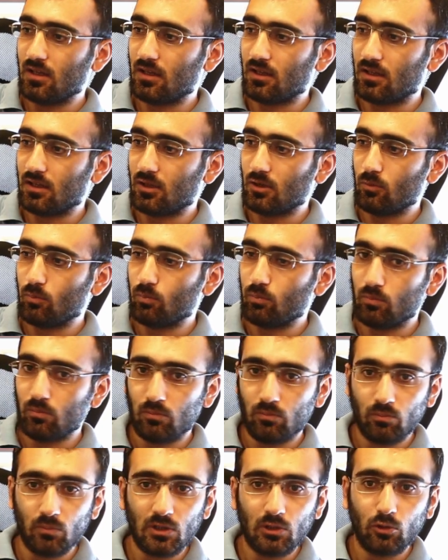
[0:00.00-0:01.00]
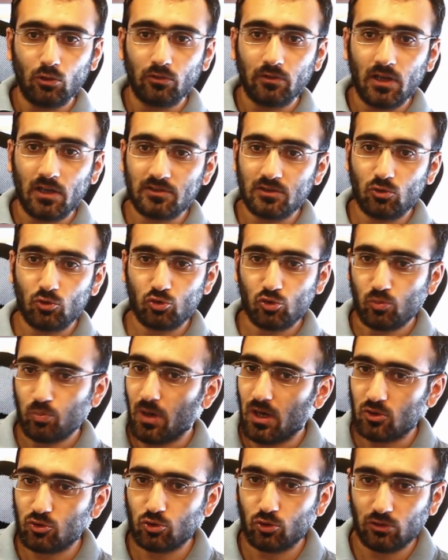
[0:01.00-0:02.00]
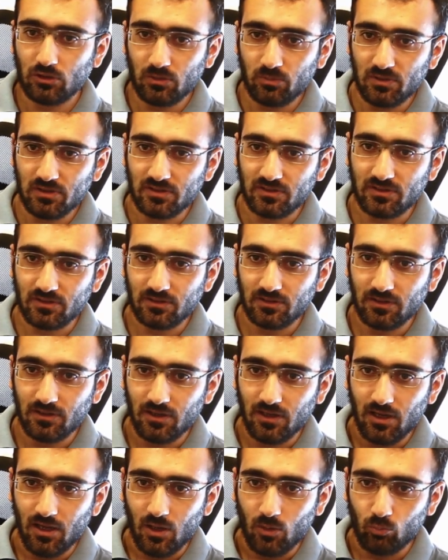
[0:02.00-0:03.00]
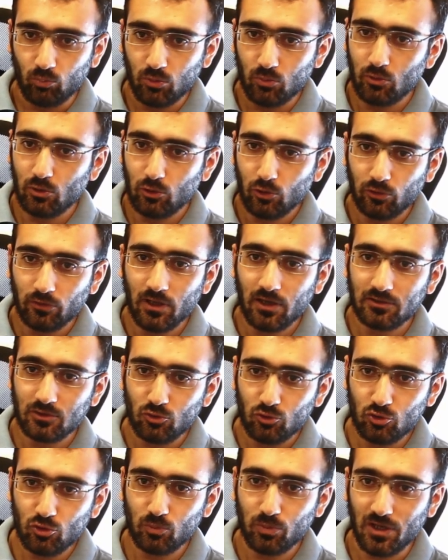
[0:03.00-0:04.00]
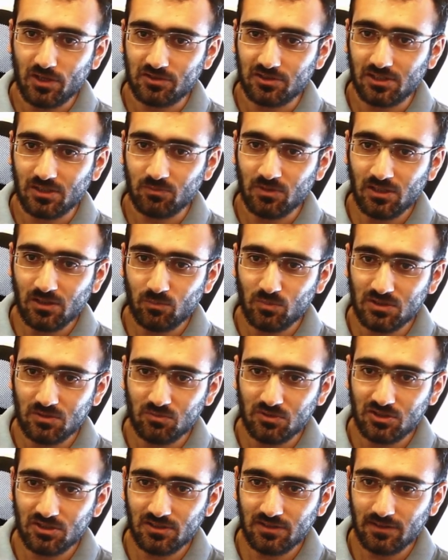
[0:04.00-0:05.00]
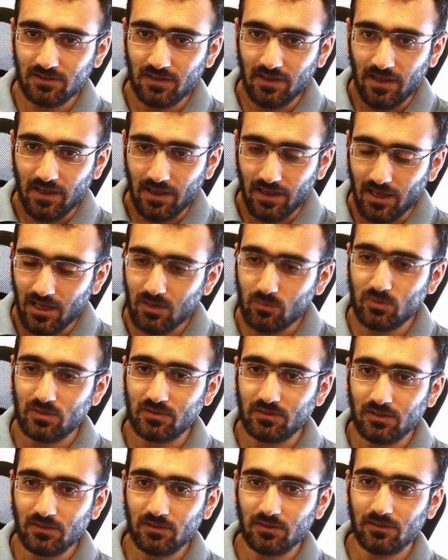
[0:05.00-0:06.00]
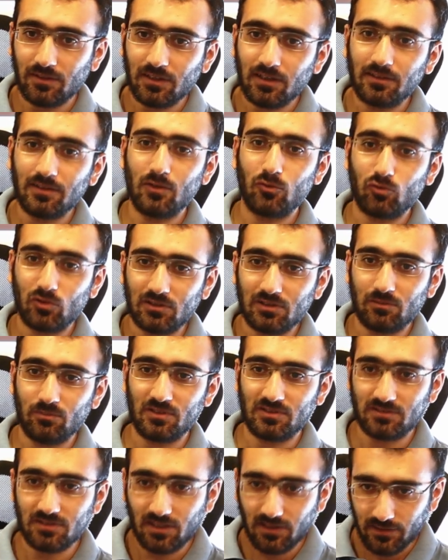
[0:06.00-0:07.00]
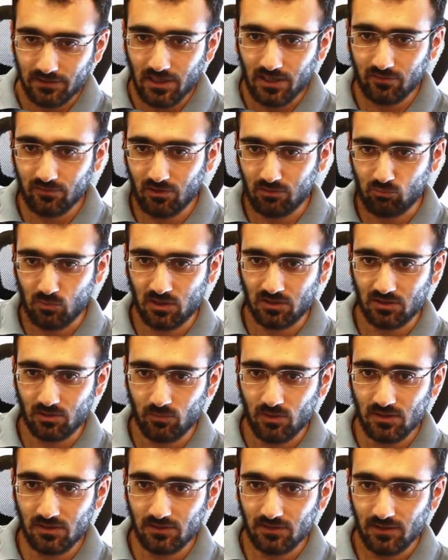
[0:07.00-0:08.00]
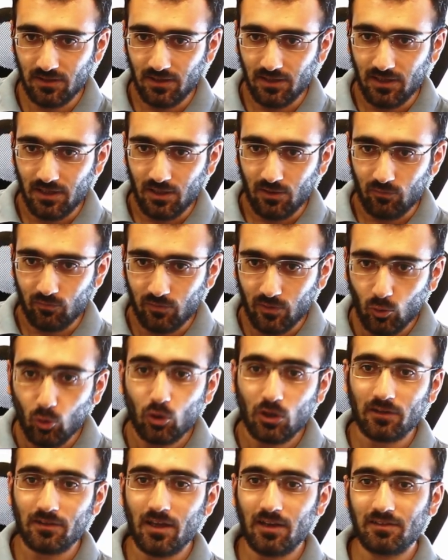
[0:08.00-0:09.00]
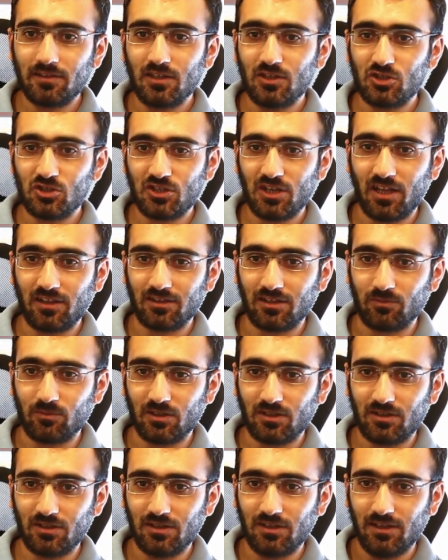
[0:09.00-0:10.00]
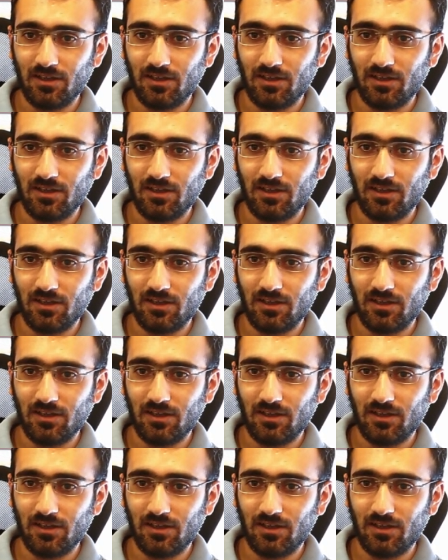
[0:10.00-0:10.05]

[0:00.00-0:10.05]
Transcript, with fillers: e, milyonlarca küçük parça olabilir. Bu milyonlarca küçük parça demek bizim için her birinin ne kadar üretilmesine karar vermek demek ve o kadar değişken demek.